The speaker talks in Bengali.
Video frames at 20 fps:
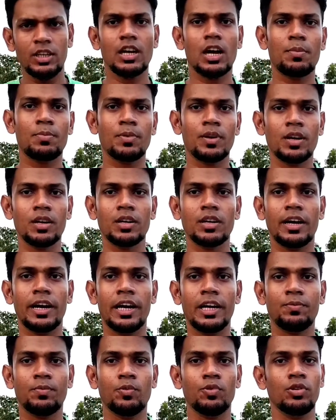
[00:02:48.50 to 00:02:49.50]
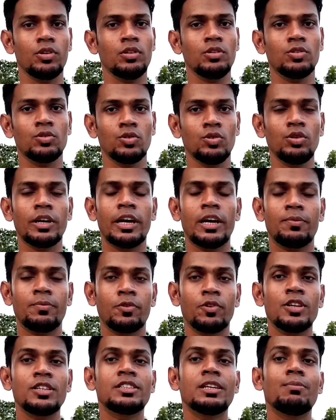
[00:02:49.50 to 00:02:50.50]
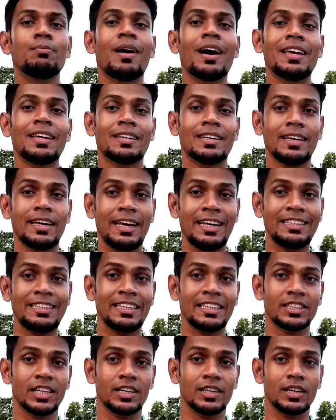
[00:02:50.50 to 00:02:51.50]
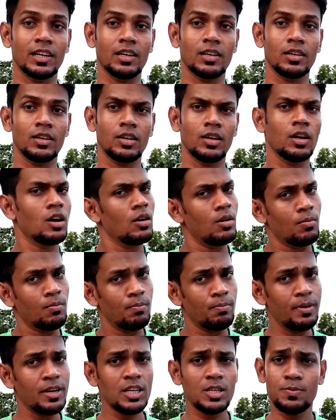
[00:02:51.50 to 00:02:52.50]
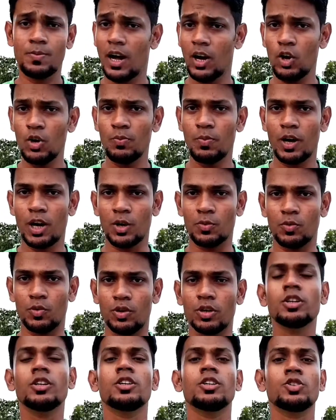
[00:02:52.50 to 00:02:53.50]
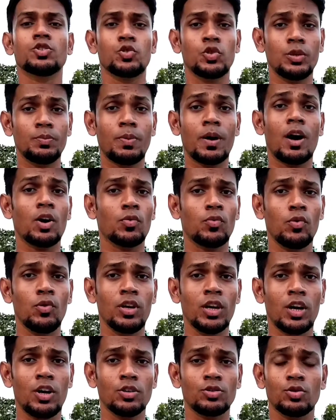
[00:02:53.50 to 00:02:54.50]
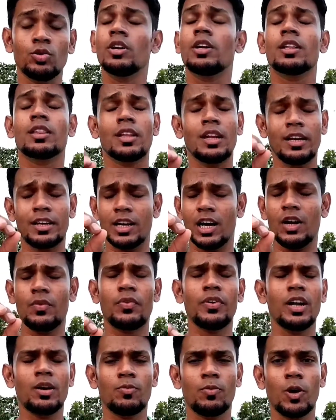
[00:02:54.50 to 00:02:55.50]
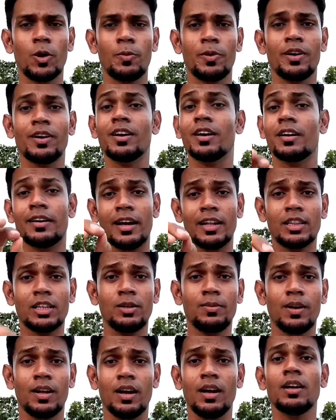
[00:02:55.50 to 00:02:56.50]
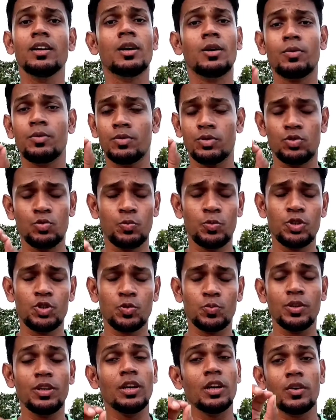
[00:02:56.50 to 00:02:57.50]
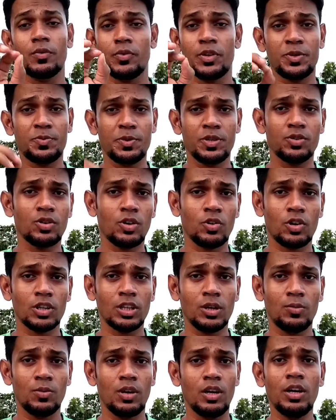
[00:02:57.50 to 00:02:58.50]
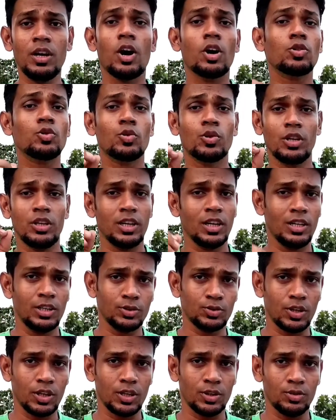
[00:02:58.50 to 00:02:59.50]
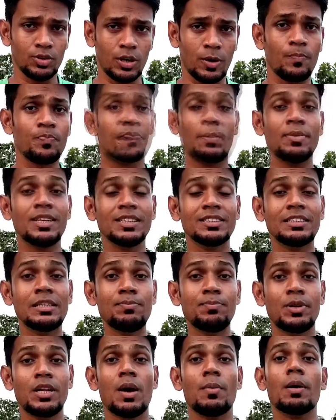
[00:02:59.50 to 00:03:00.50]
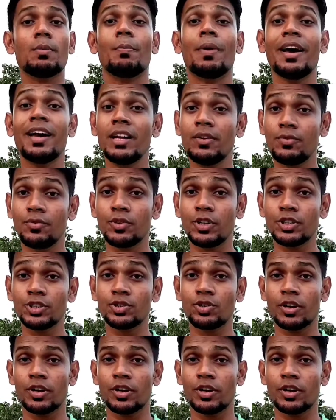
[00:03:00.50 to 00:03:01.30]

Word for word: জেনারেলি আপনার হেডফোনগুলো হেডফোনের যে মাইক এই সেকশনটা বেশ ভালোই পাওয়ারফুল যদি পাওয়ারফুল না হতো তাহলে গার্লফ্রেন্ড আর বয়ফ্রেন্ড রাত্রেবেলা চুপি চুপি ফিসফিস করে কথা বললে অত ক্লিয়ারলি শোনা যেত আমি জাস্ট সিম্পলি আমার মায়ের